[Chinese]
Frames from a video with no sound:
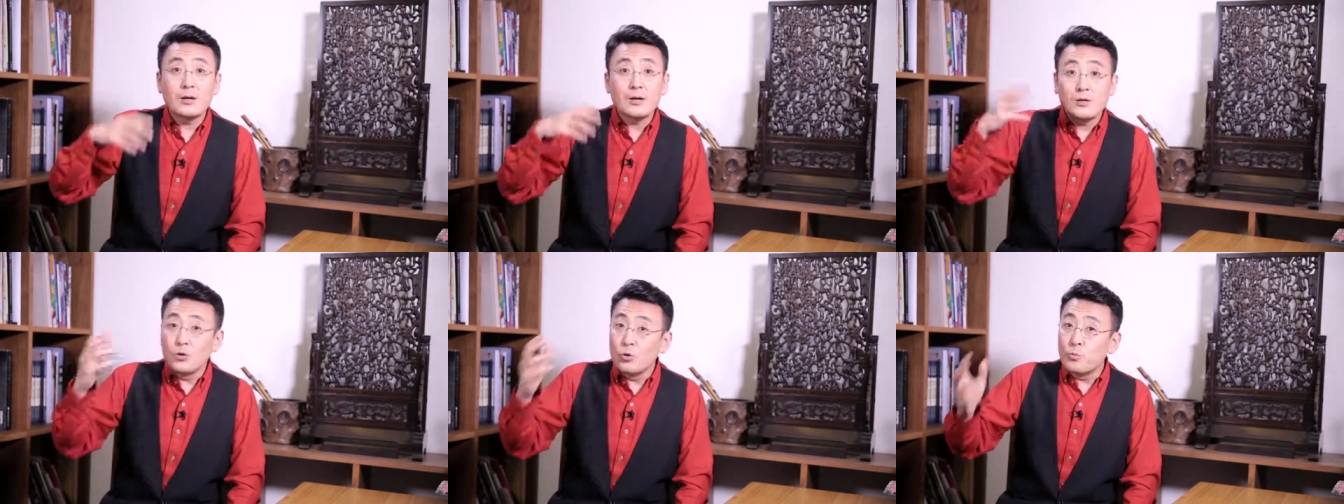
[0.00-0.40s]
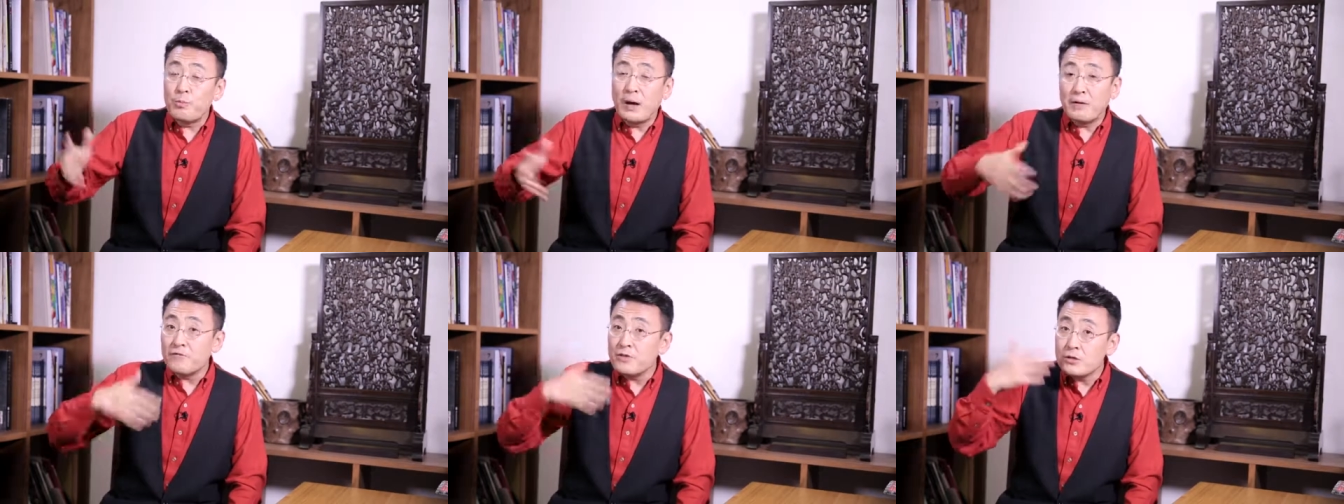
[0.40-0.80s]
有
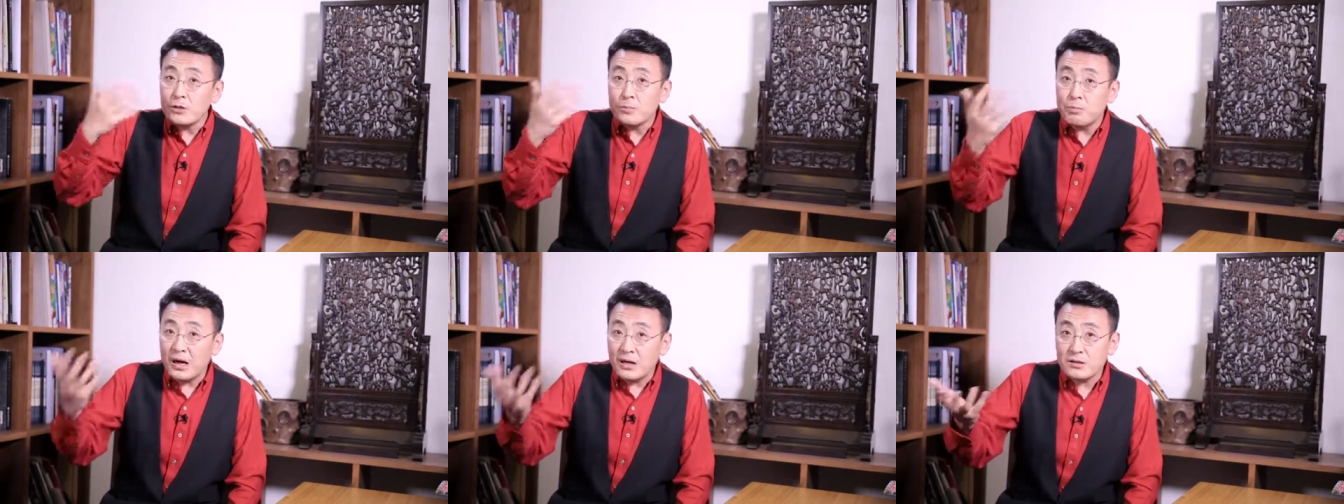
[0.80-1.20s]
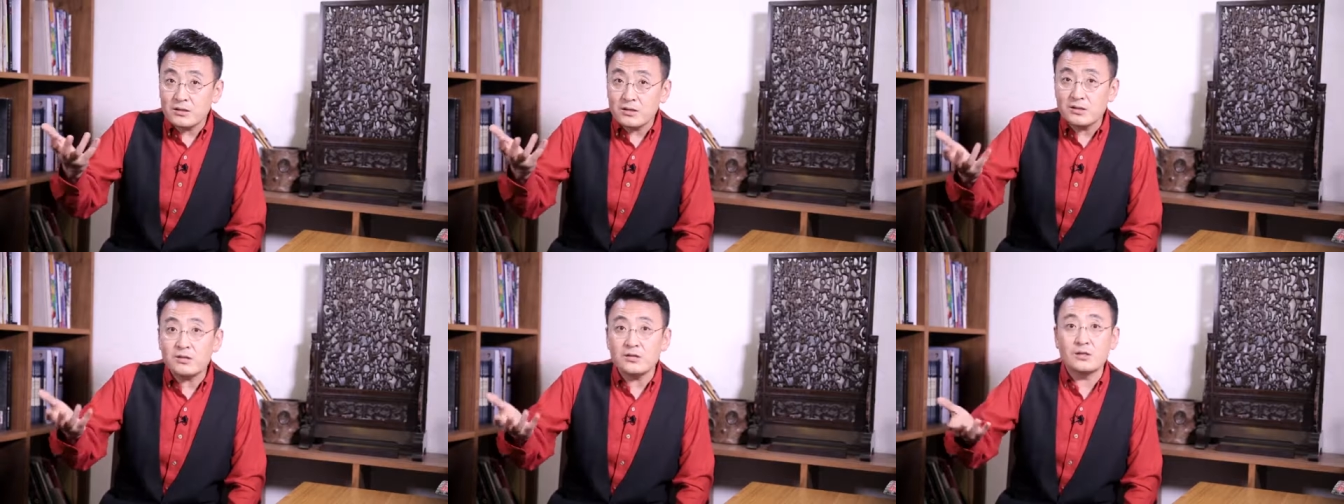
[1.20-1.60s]
百分之八十
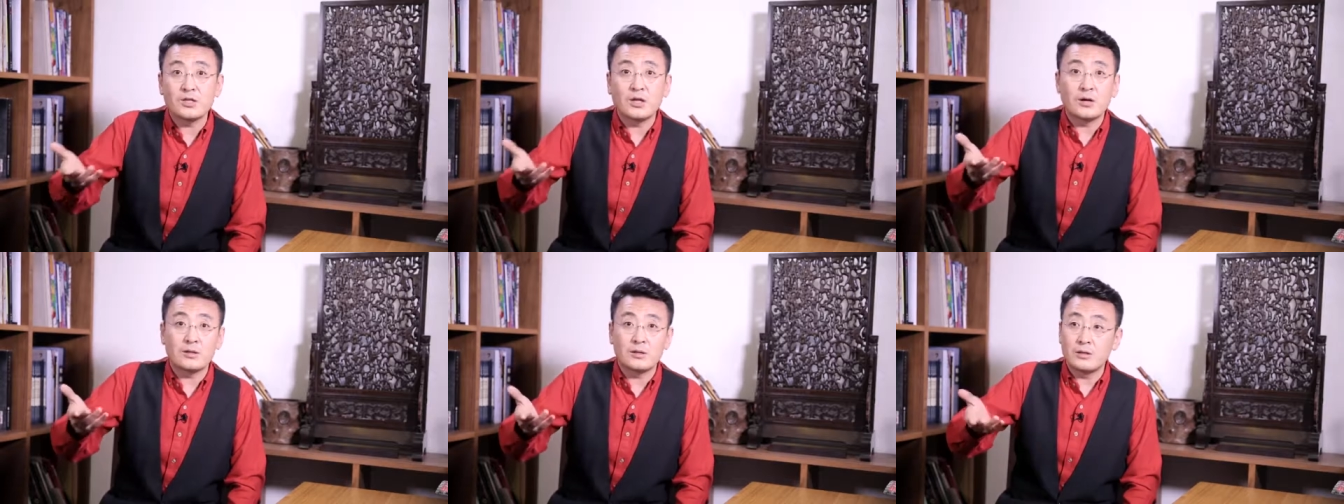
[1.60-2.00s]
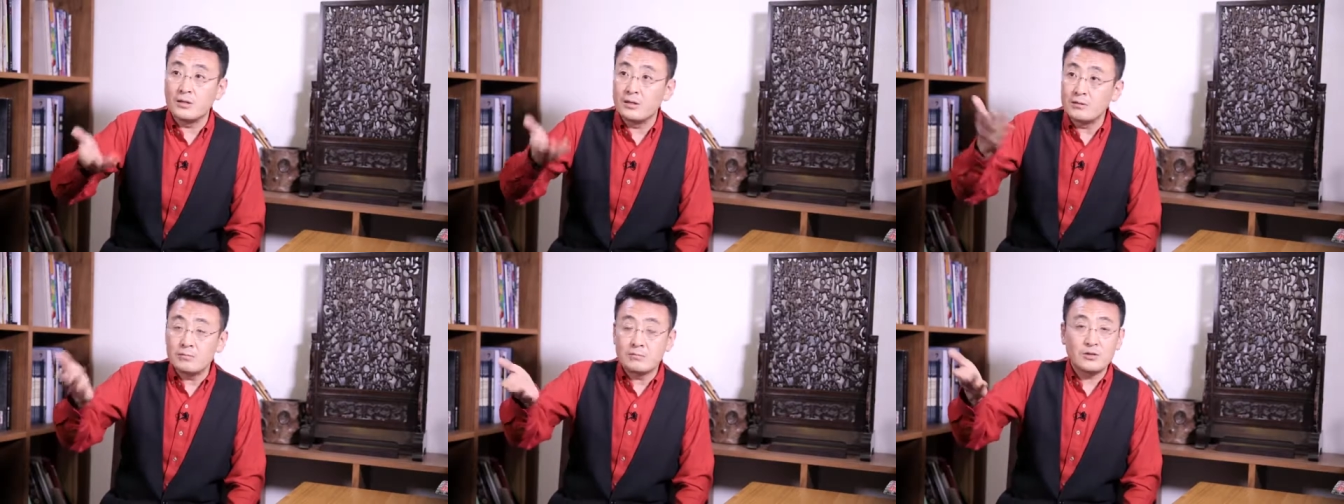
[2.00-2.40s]
四这样的
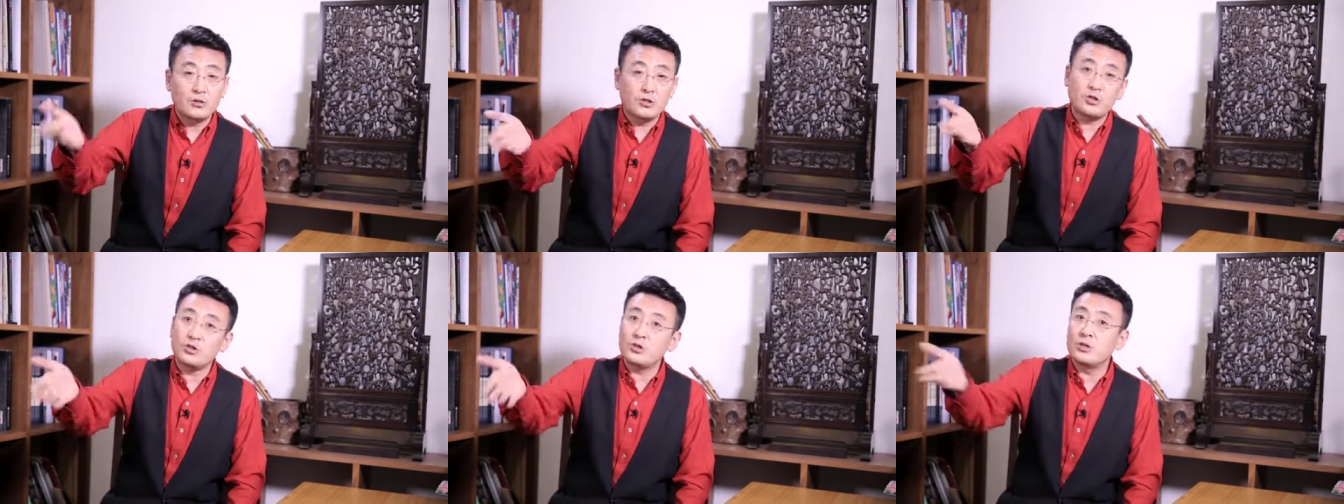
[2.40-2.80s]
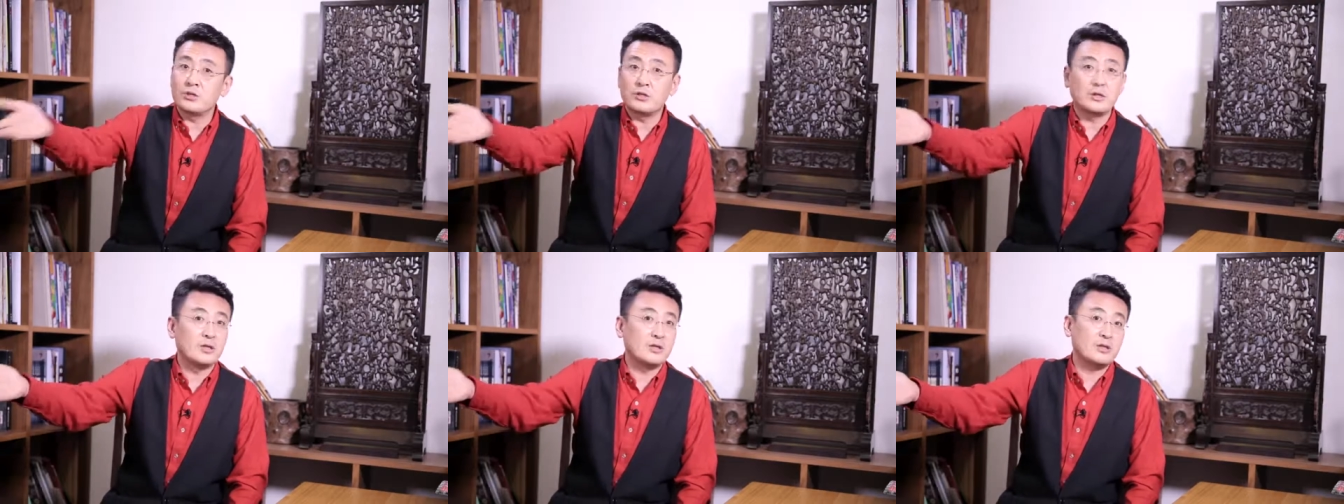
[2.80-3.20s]
人设
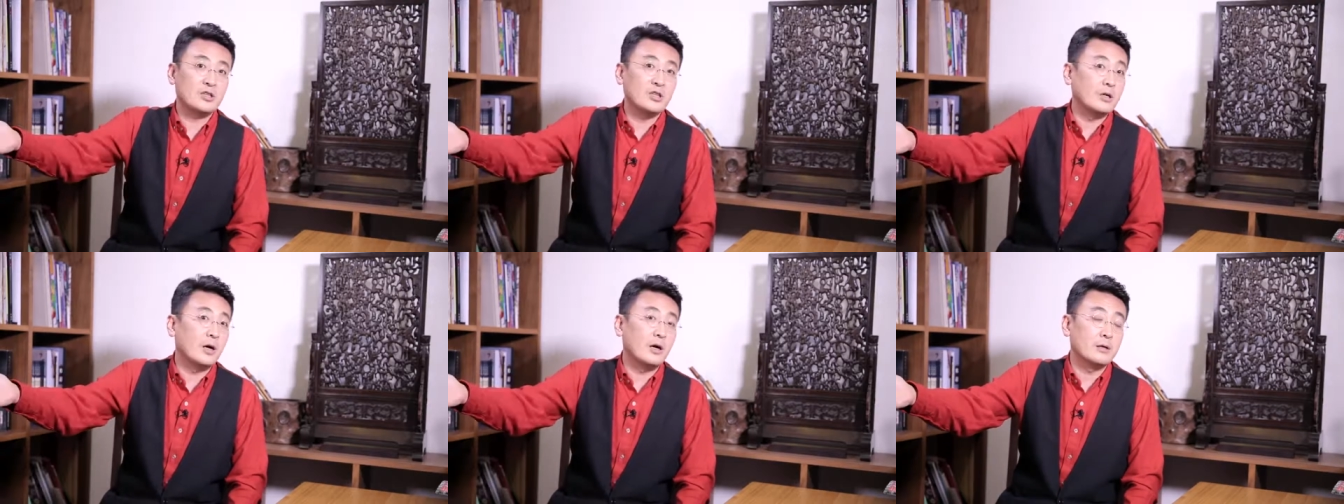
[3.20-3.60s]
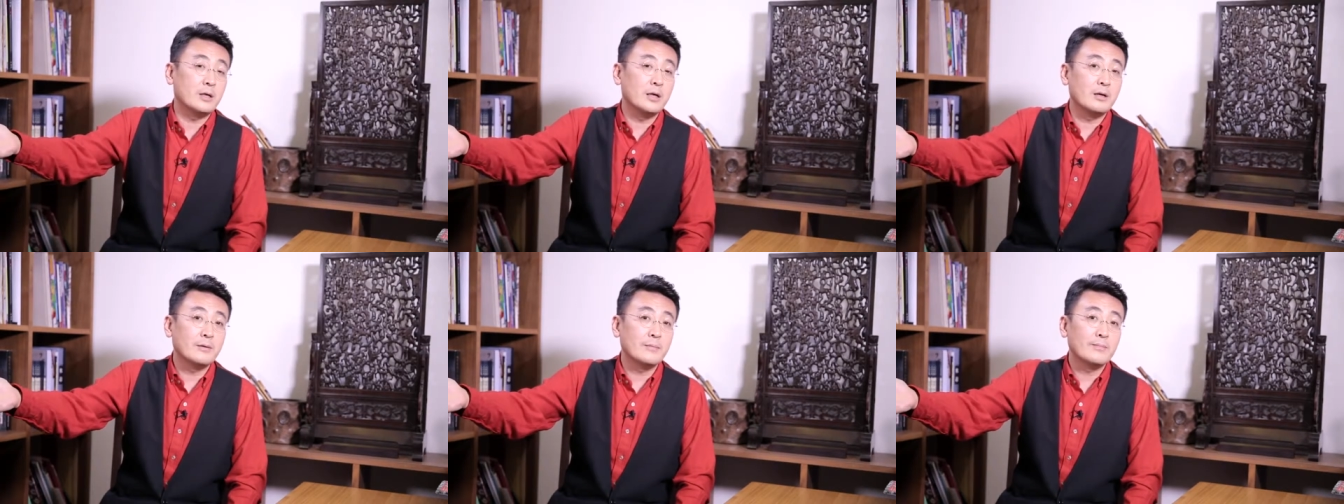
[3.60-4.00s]
这个性行业，